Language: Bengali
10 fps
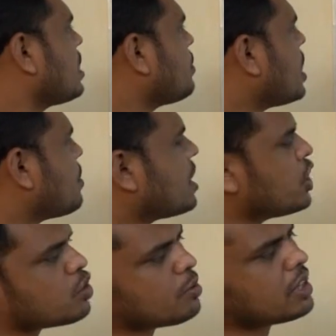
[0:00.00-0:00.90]
তার মানে আমার
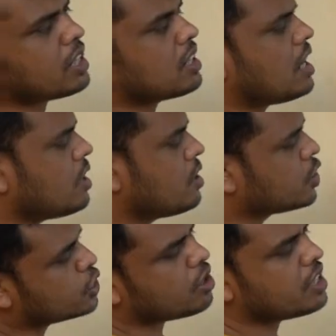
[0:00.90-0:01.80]
এই সমাধানটা
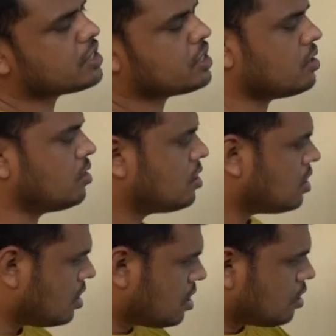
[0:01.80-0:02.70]
সঠিক ছিল
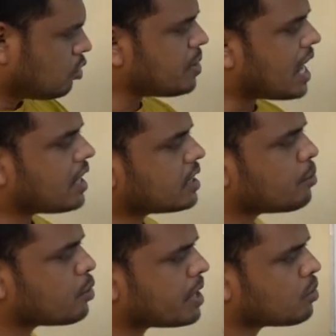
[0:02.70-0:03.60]
তুমি আরেকটা
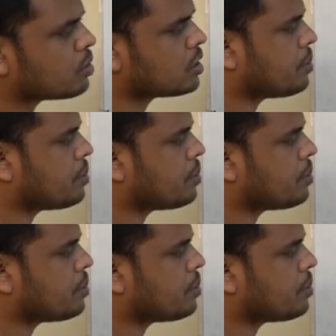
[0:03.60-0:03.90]
প্রমাণ করতে